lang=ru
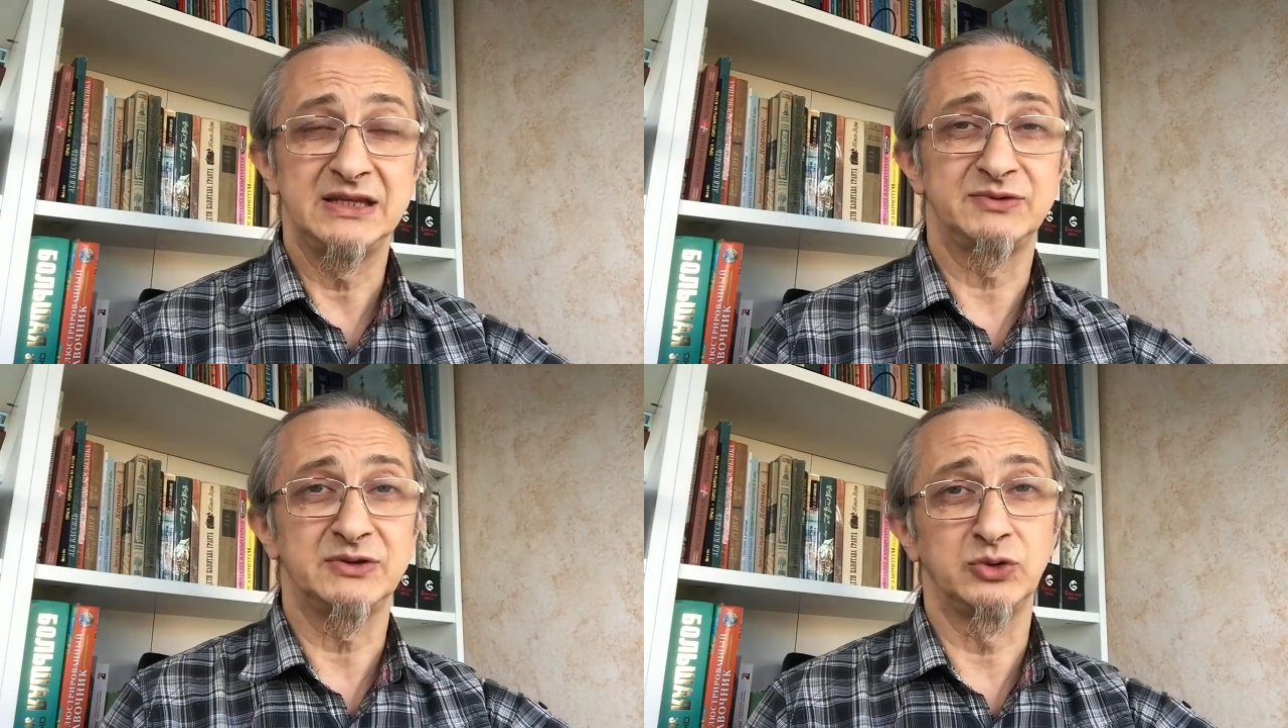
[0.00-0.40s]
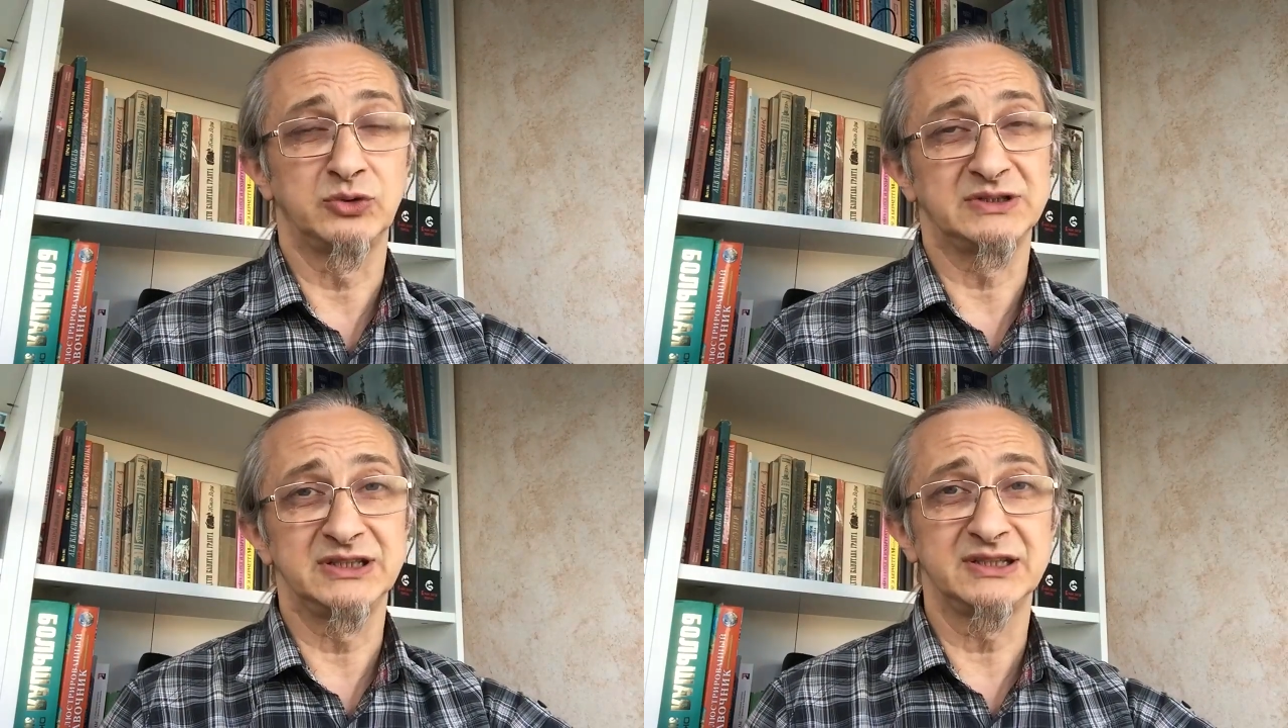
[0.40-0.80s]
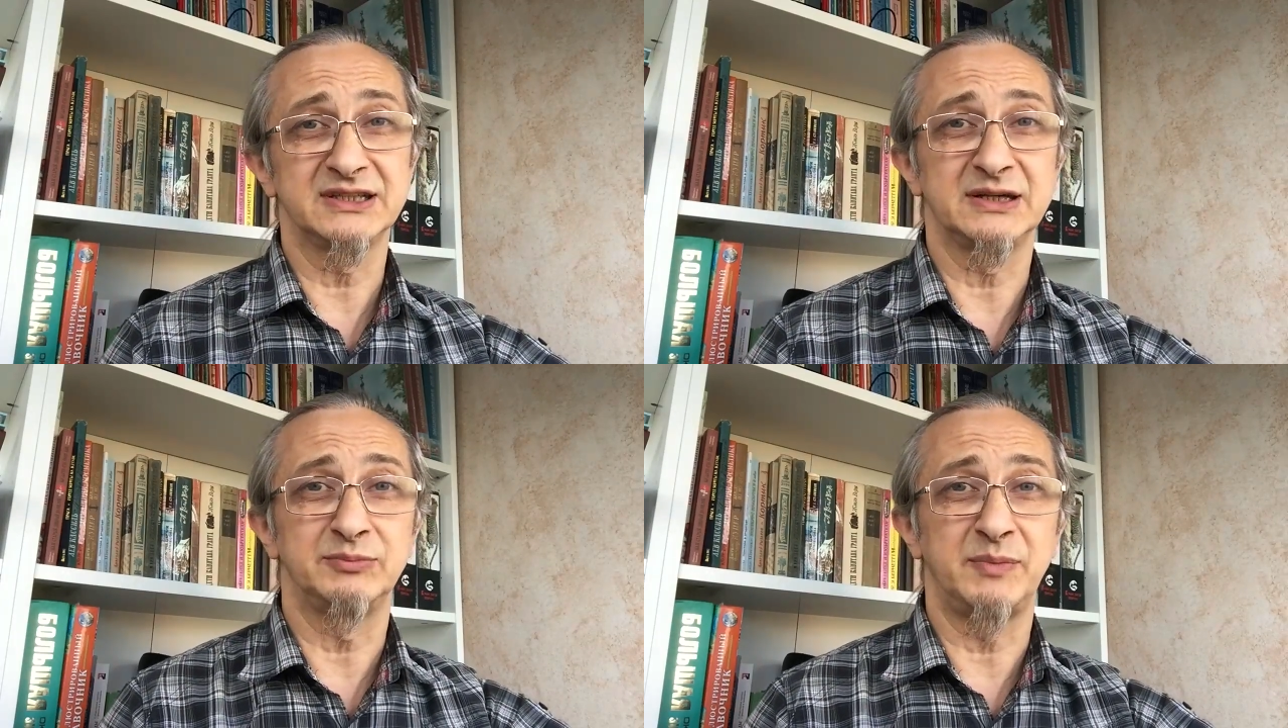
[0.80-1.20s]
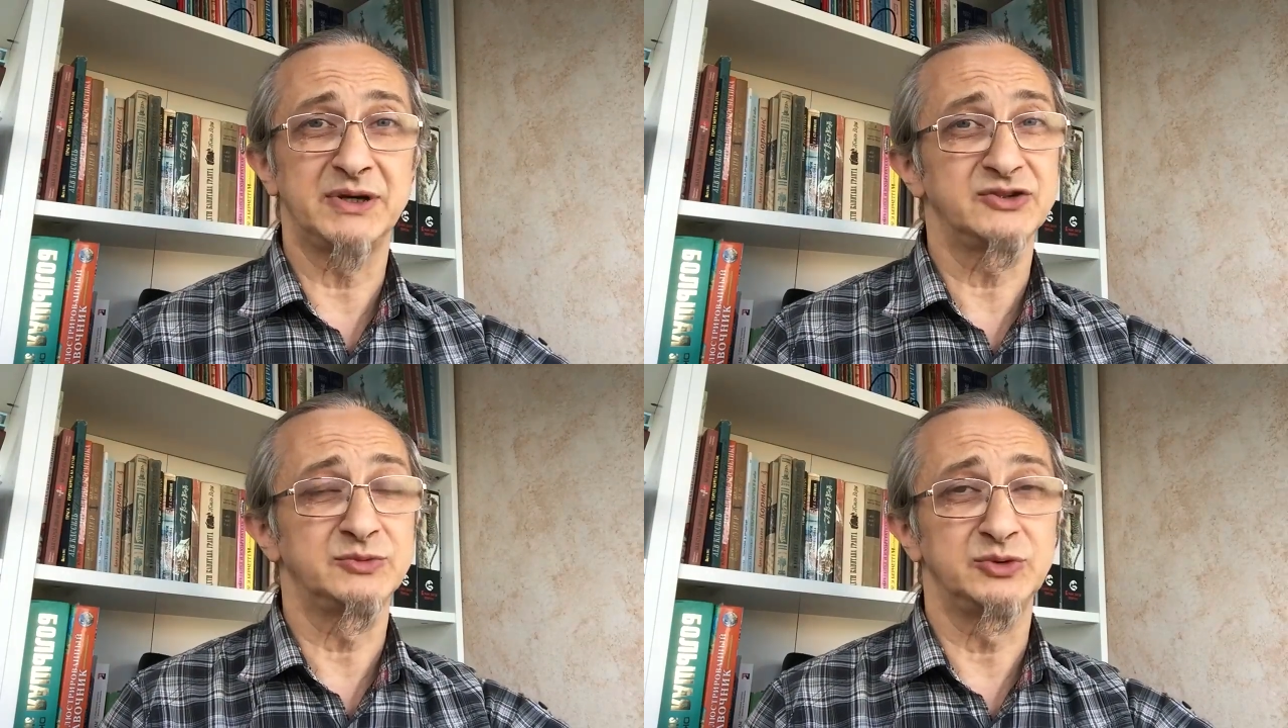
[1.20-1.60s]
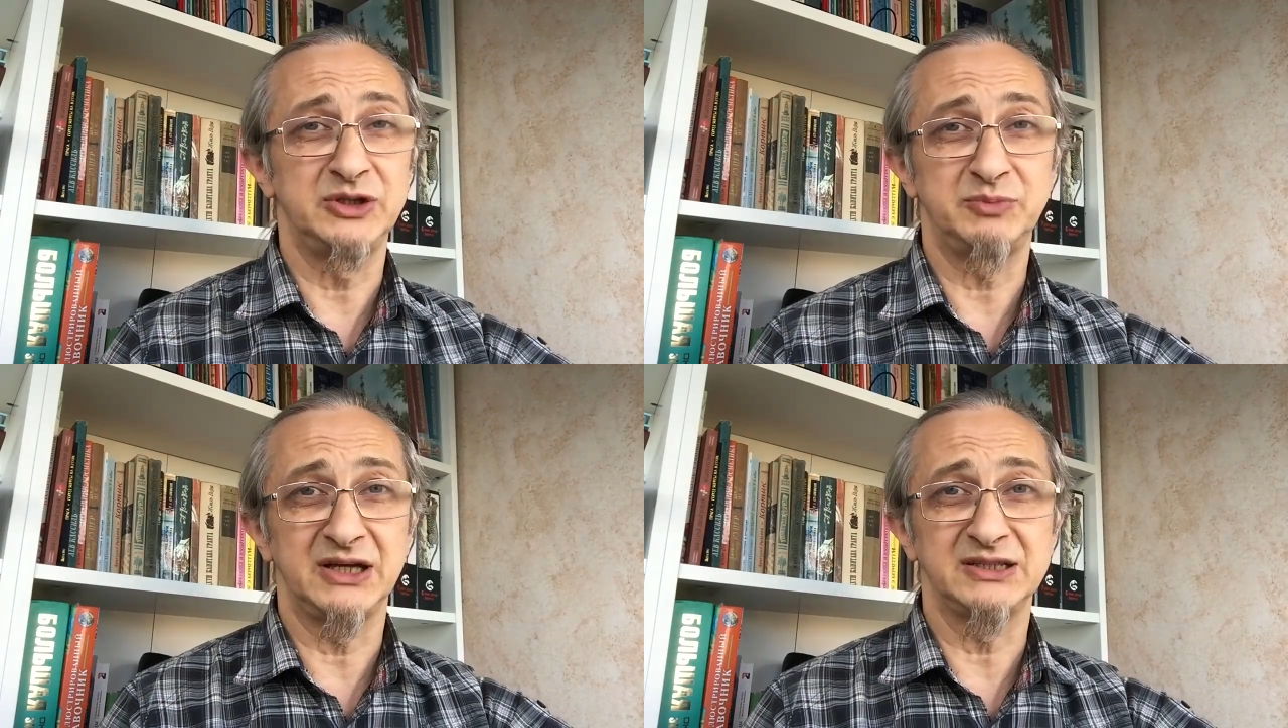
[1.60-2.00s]
нефтяного рынка, там по-прежнему
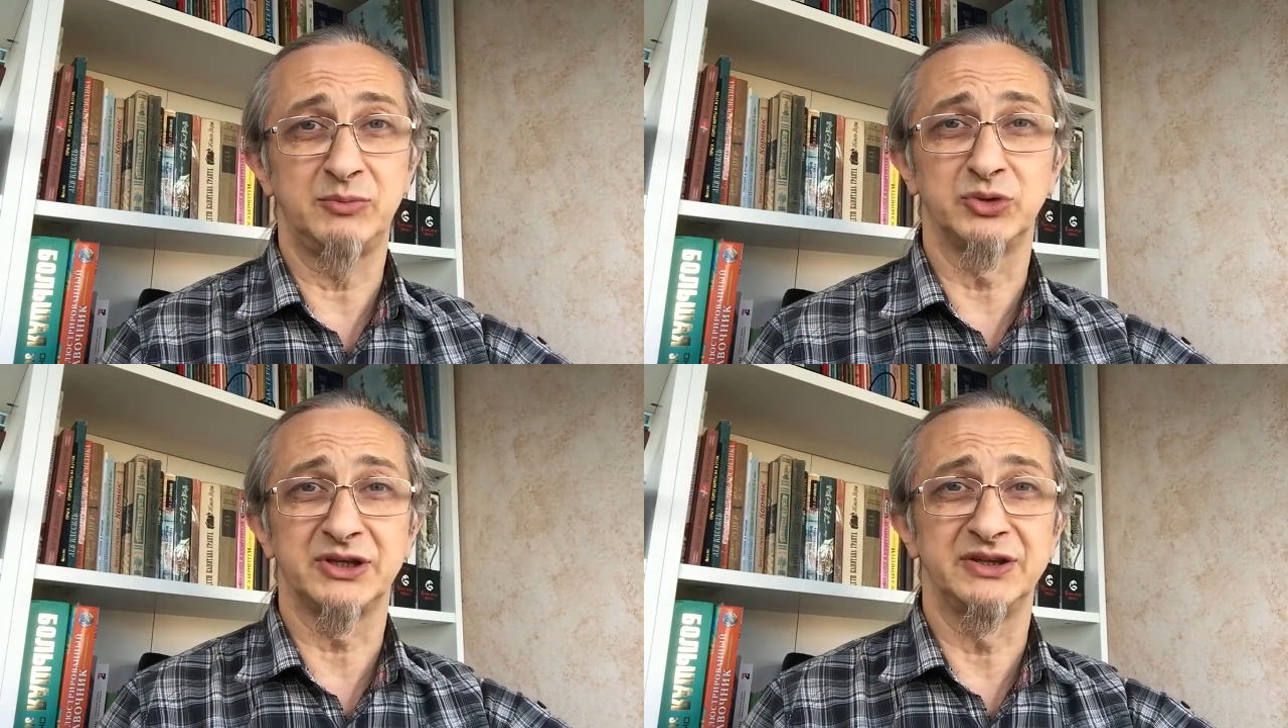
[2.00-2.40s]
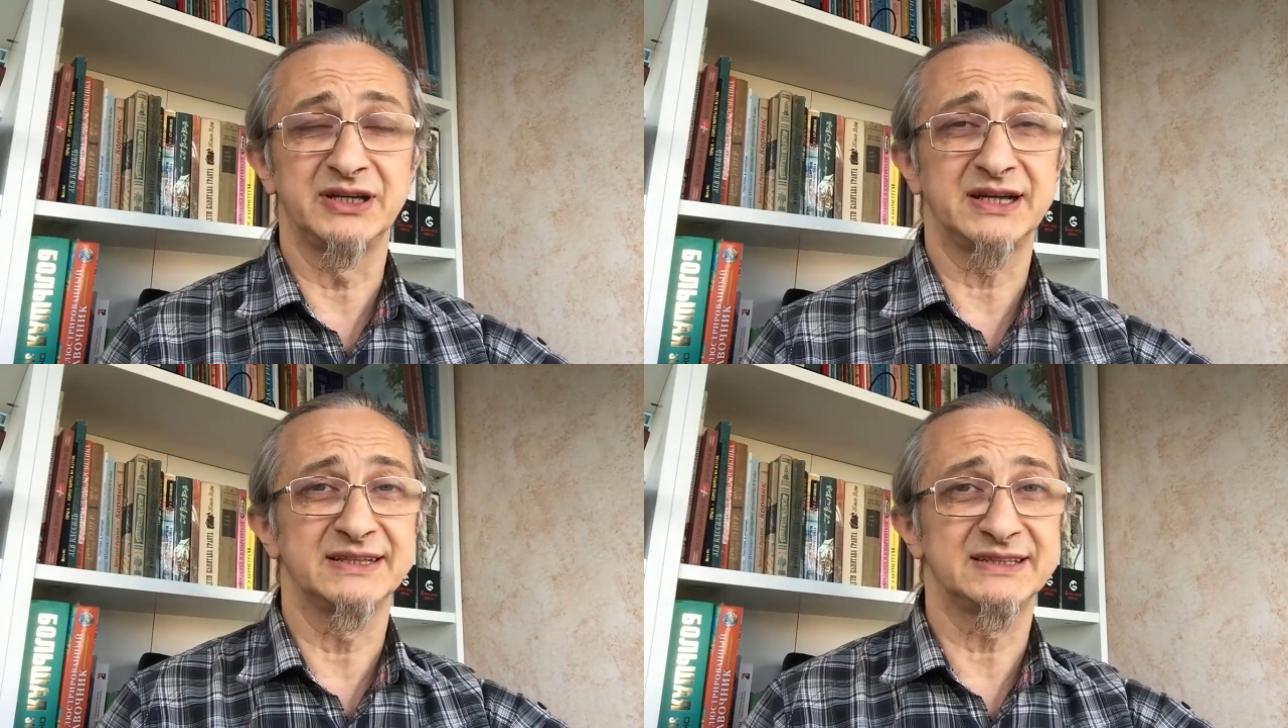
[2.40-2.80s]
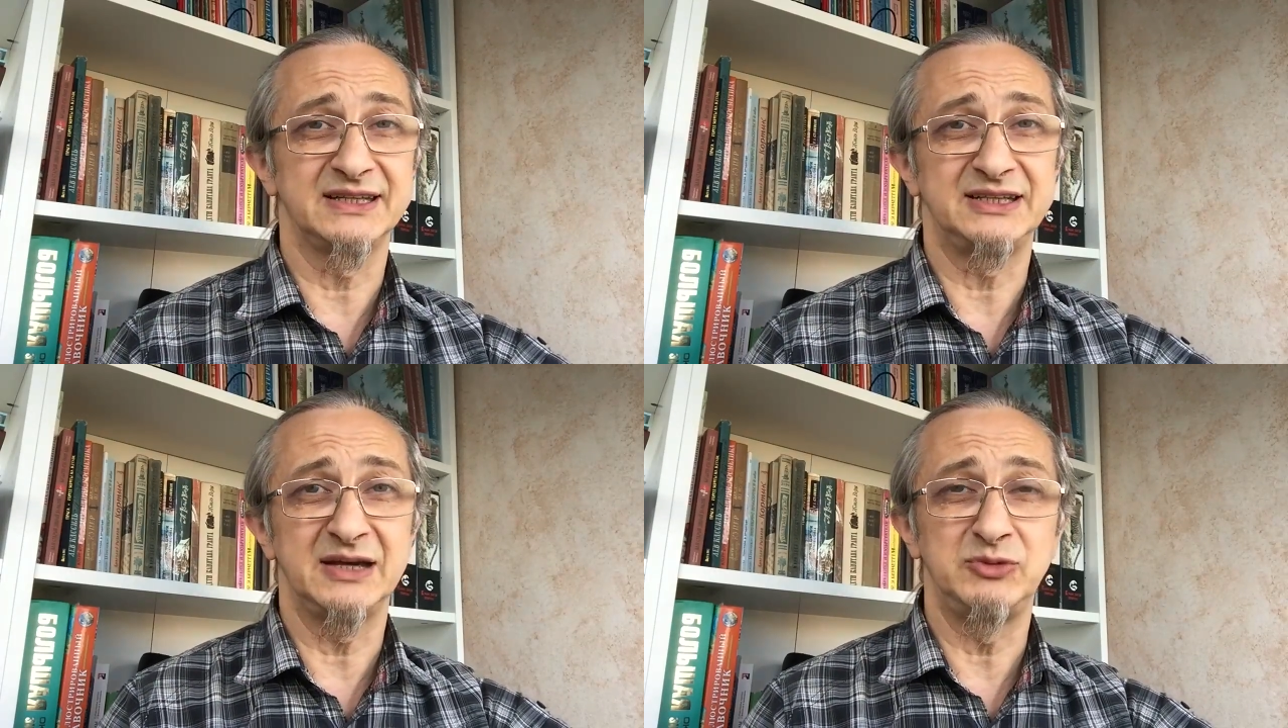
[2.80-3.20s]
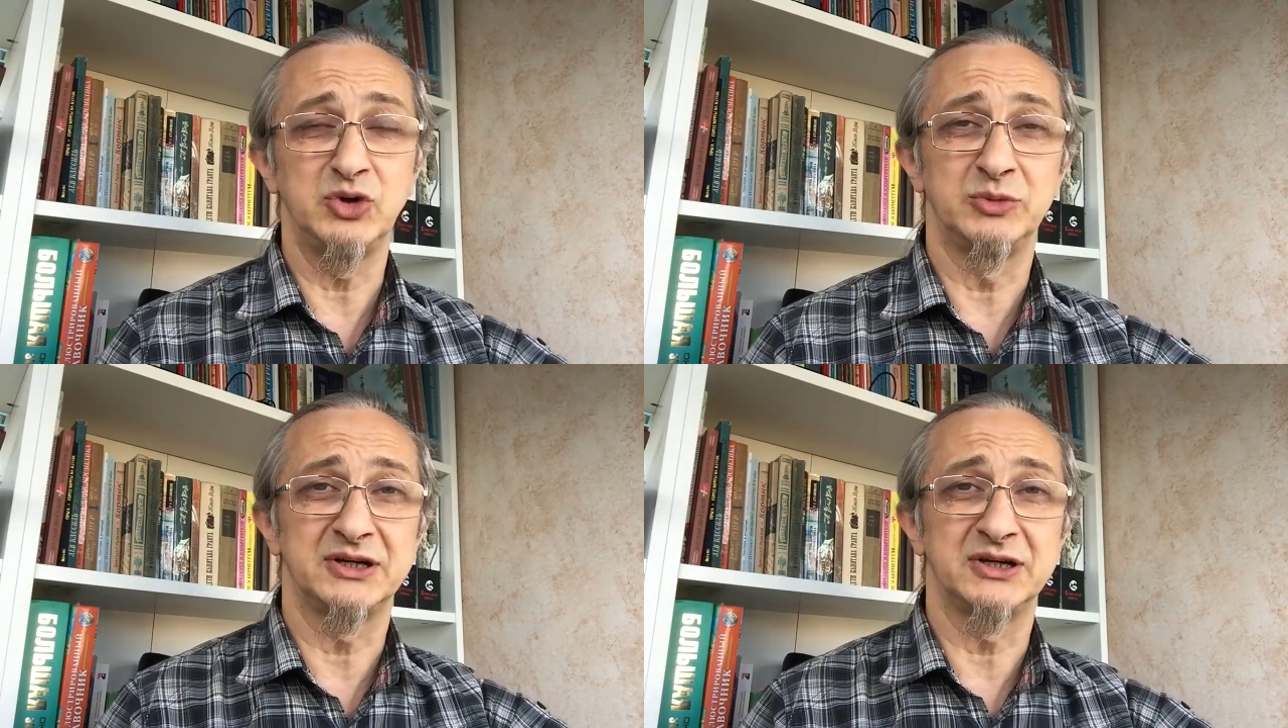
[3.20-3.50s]
не переработаны до конца те объемы,